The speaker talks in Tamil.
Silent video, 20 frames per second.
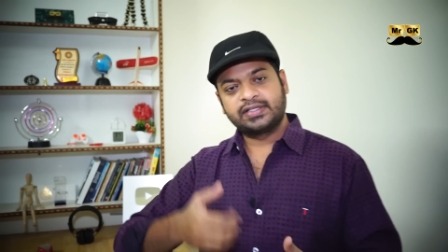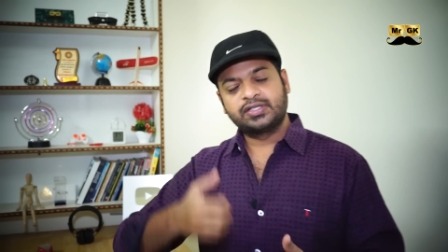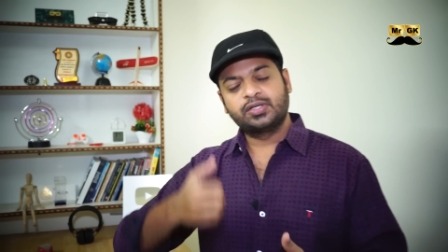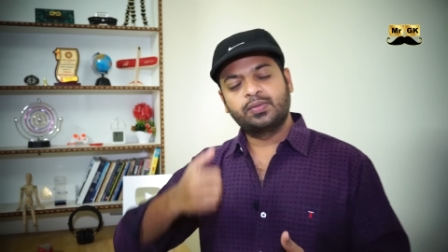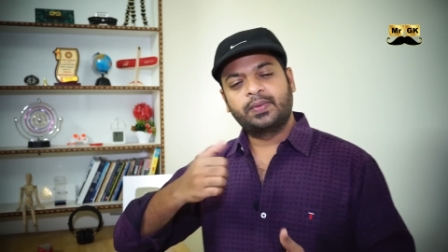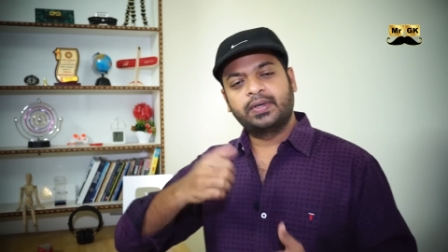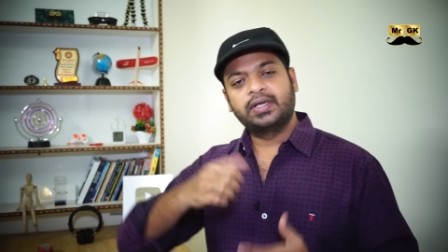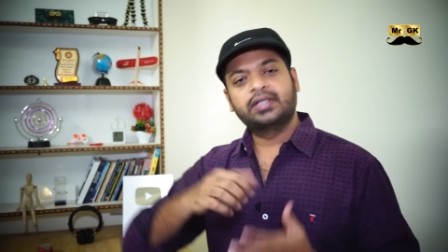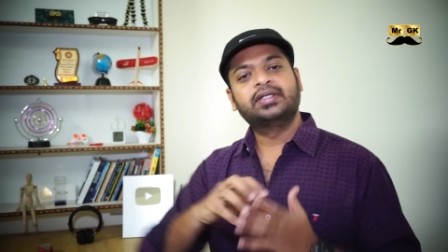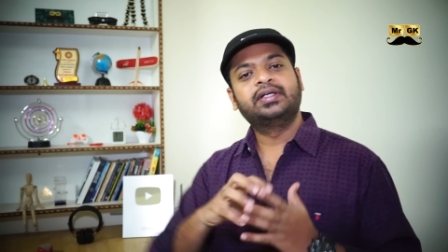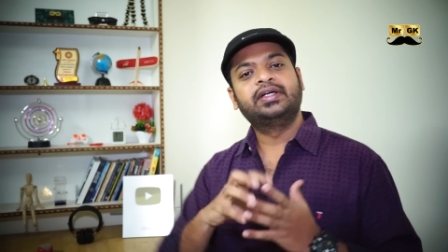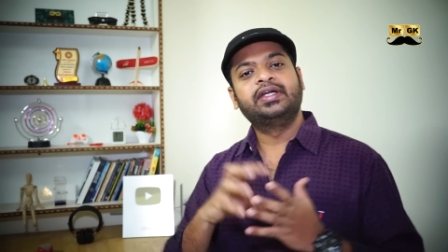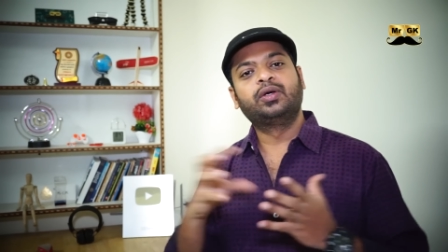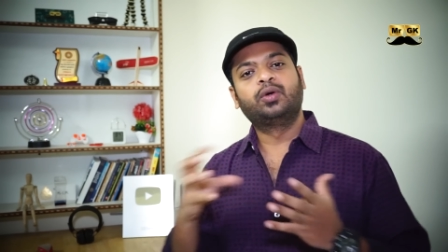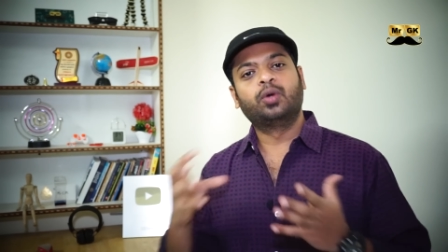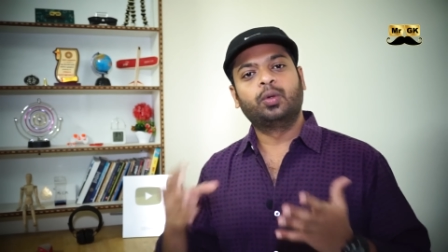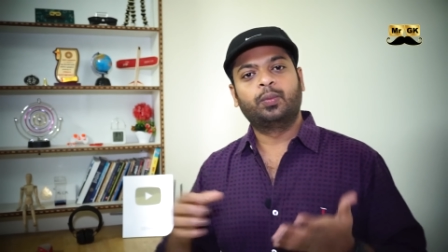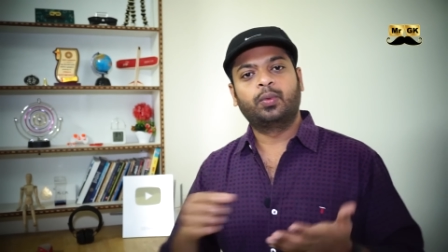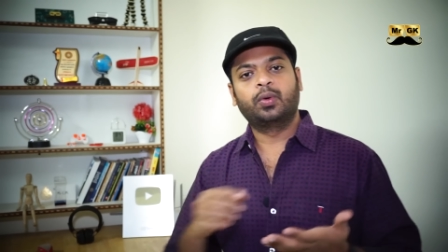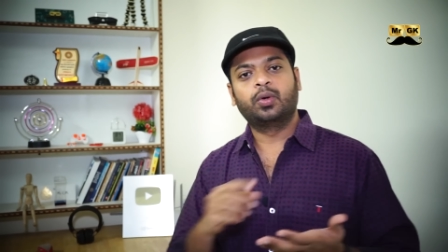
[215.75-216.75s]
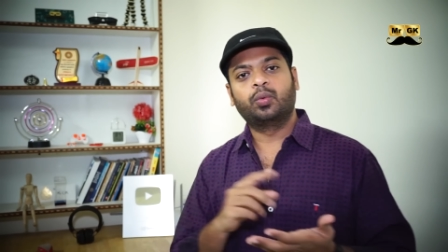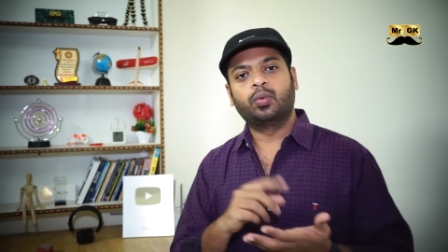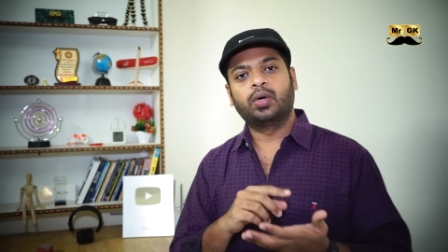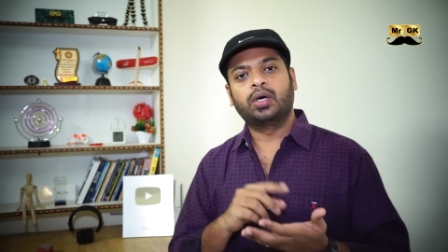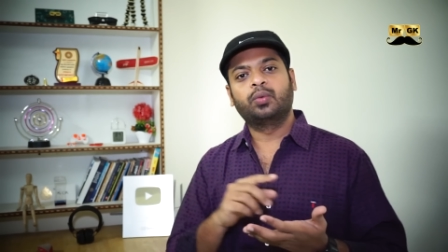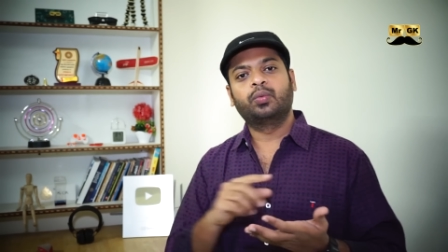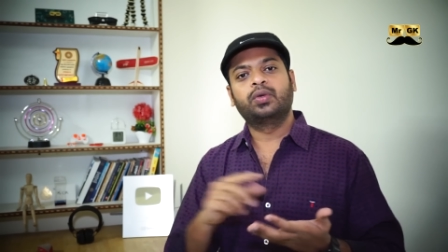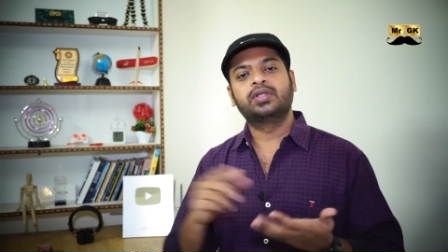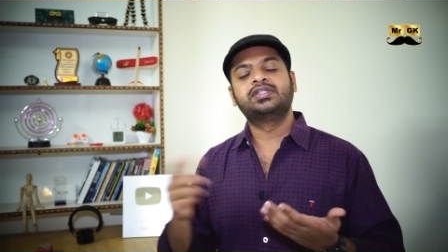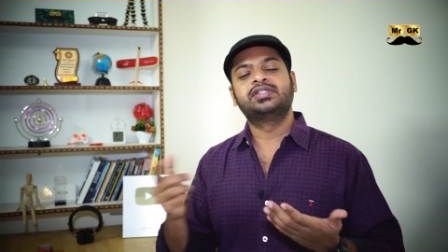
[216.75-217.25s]
ரிசீவ் பண்ணி அதை டீகோட் பண்ணும்
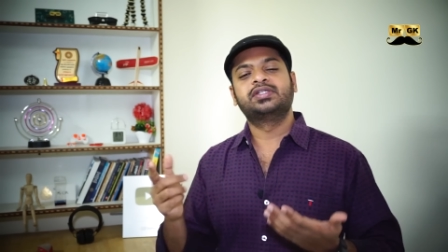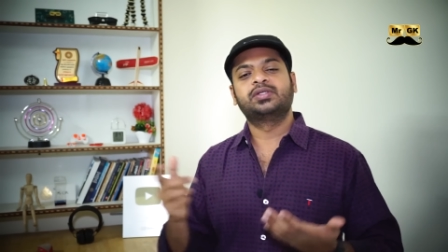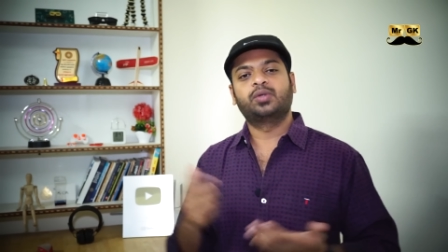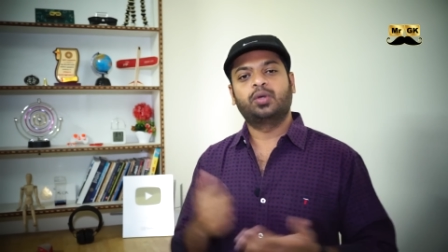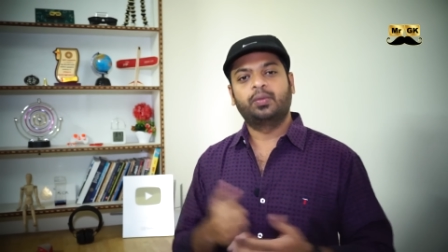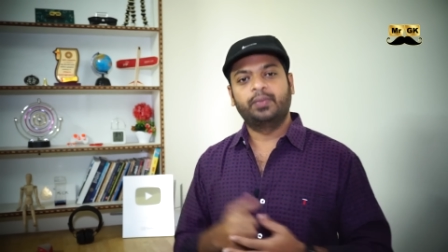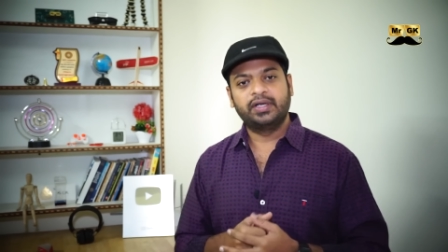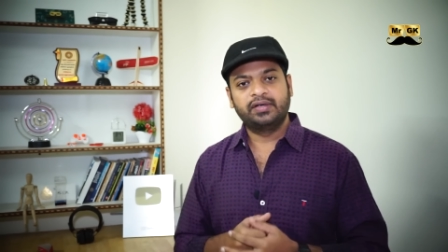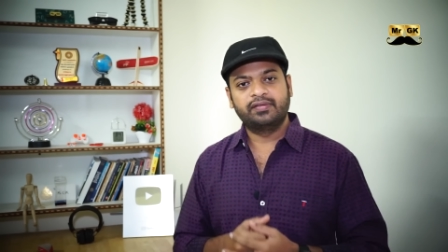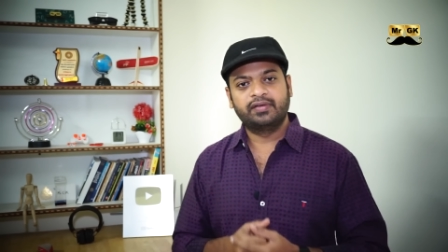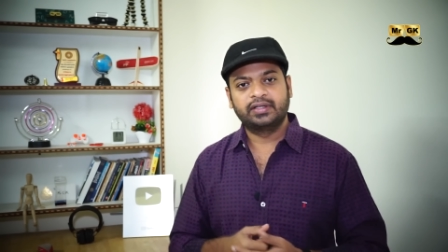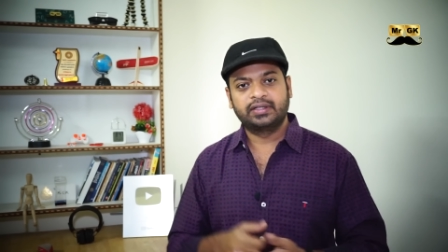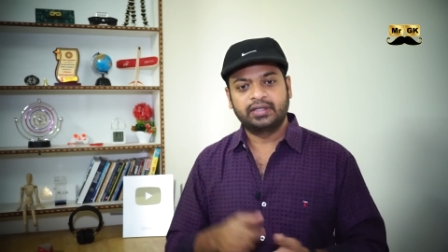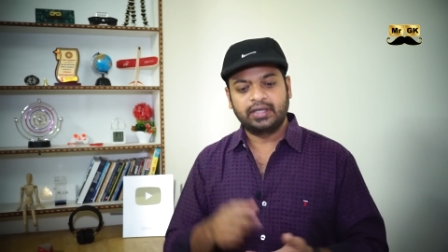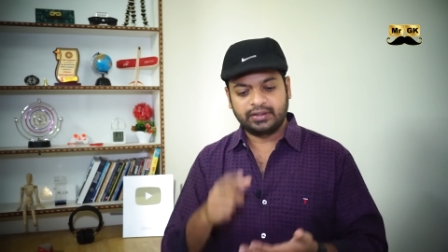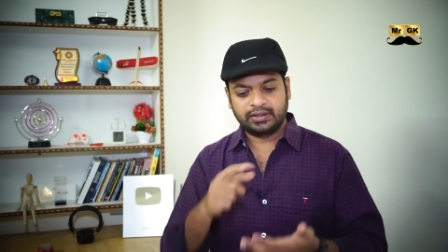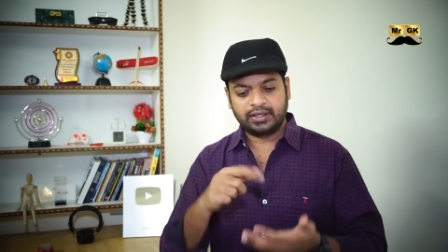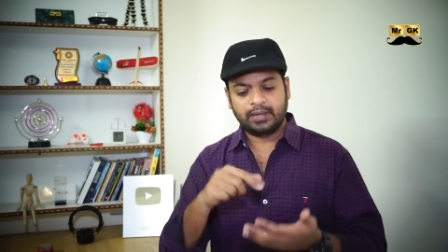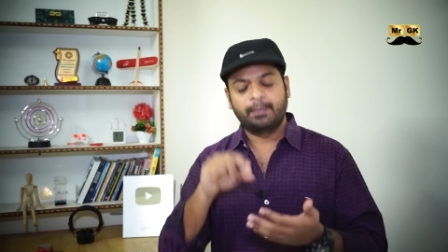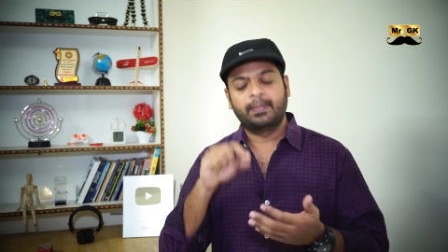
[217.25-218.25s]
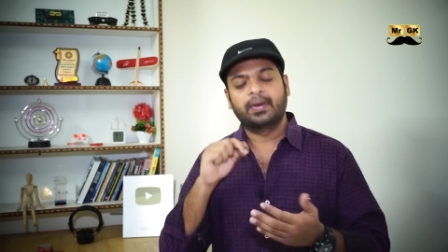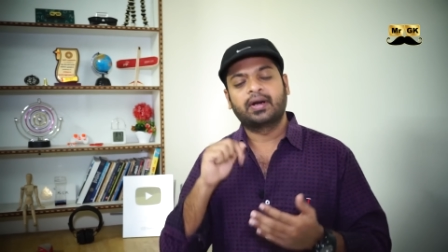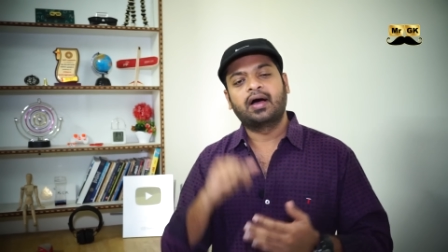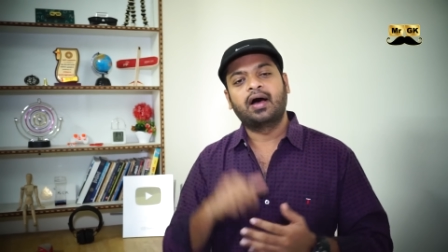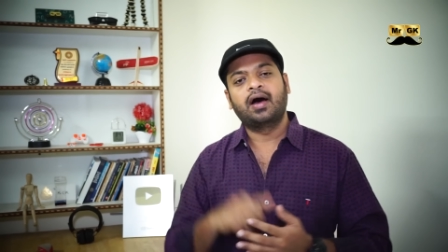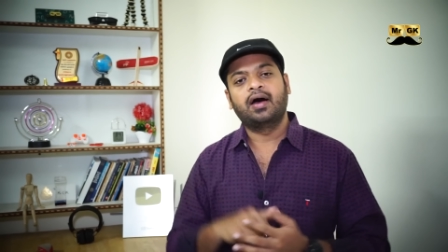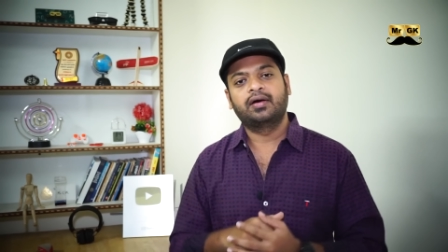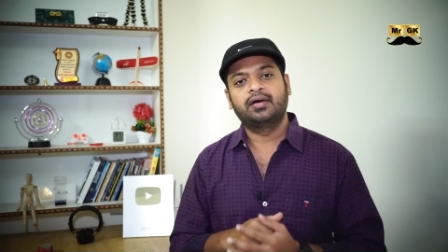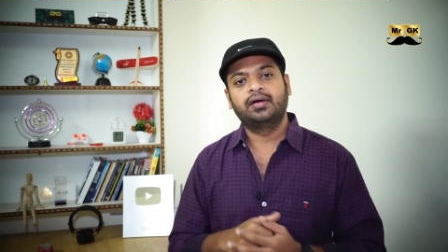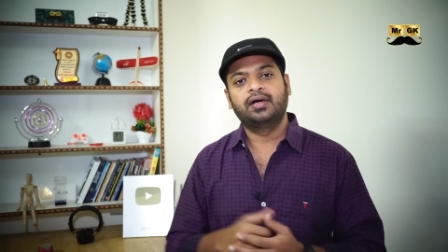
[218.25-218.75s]
ஒன் ஒன் ஜீரோ அப்படின்னு வருதுன்னா அதை நம்பர்
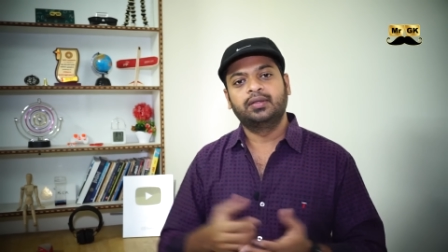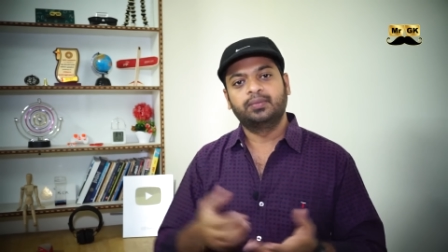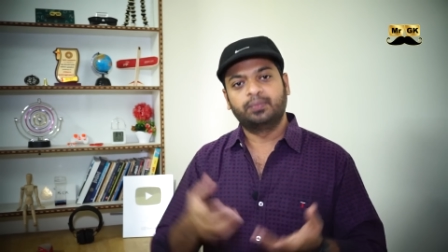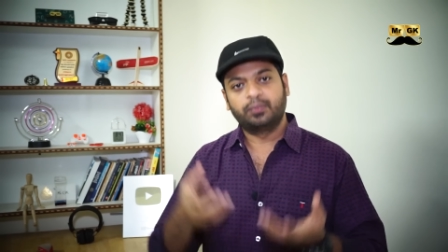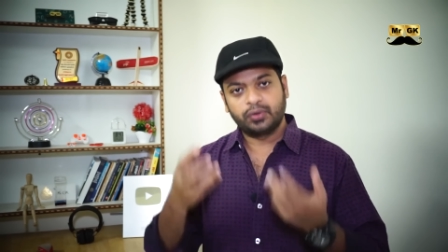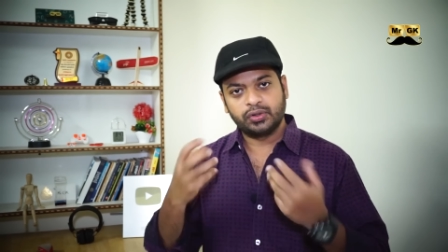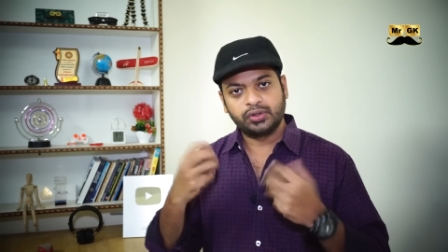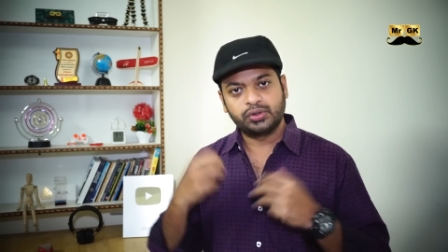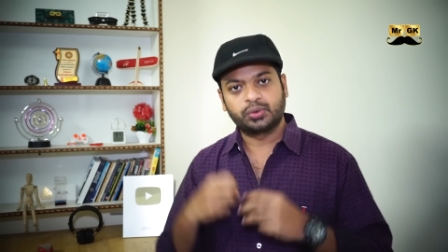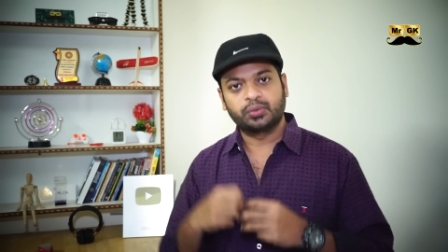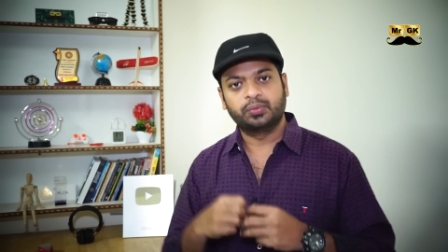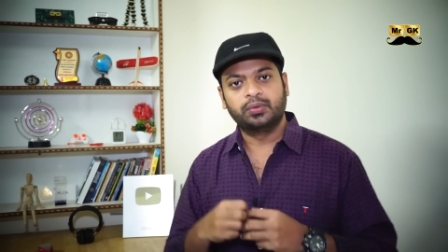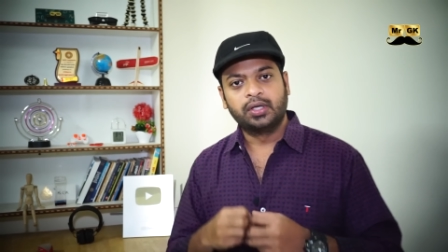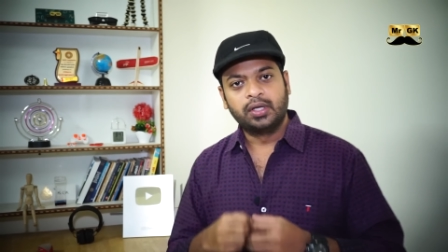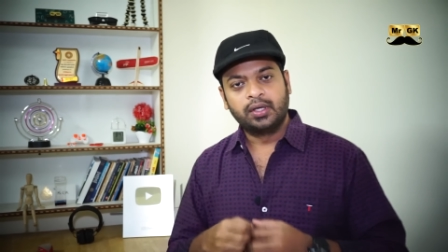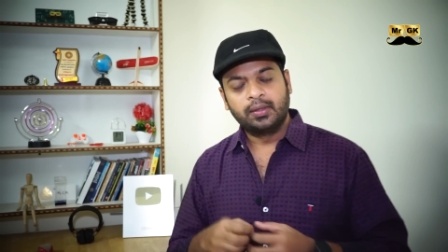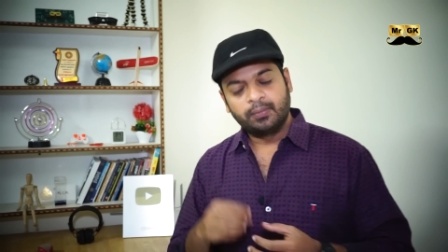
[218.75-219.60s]
ஆறுன்னு அது புரிஞ்சுக்கும்